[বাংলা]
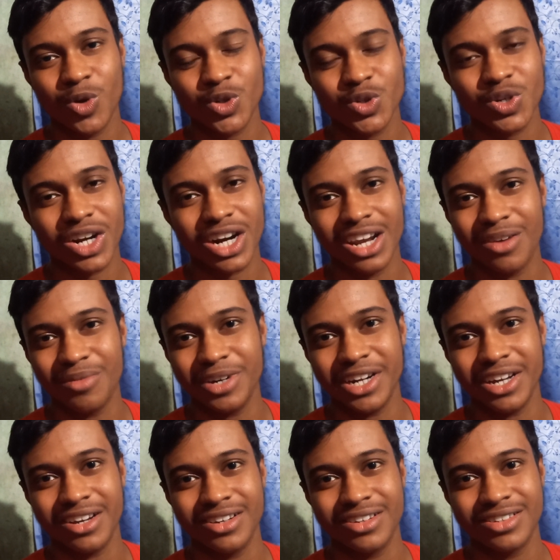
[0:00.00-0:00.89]
প্রশ্ন রাখলাম
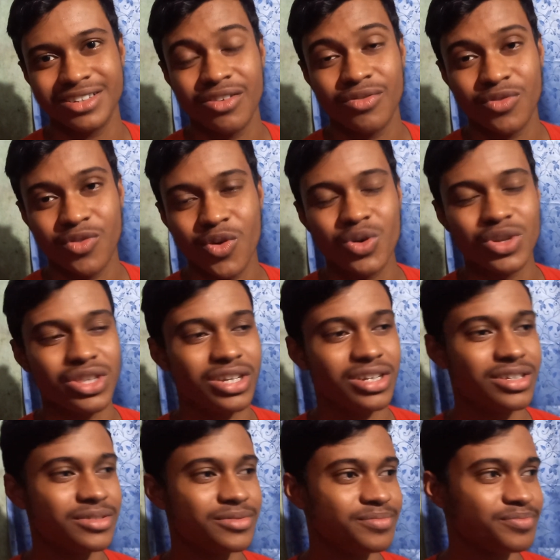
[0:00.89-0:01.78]
এটা ফোর্থ
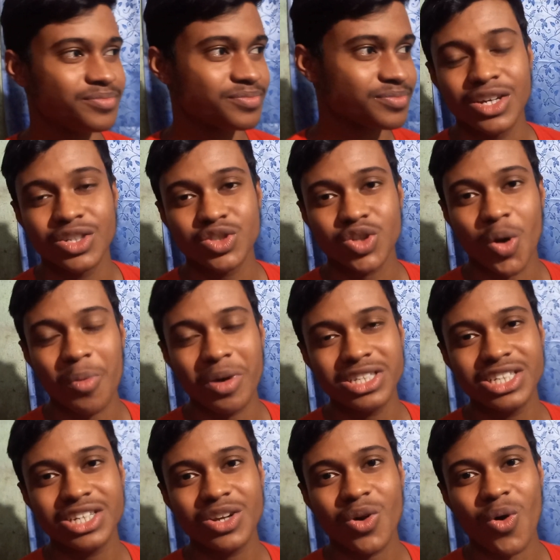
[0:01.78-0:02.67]

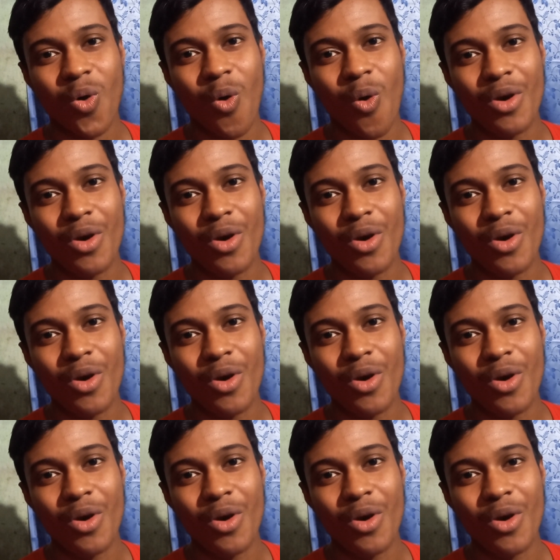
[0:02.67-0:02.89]
সমাজের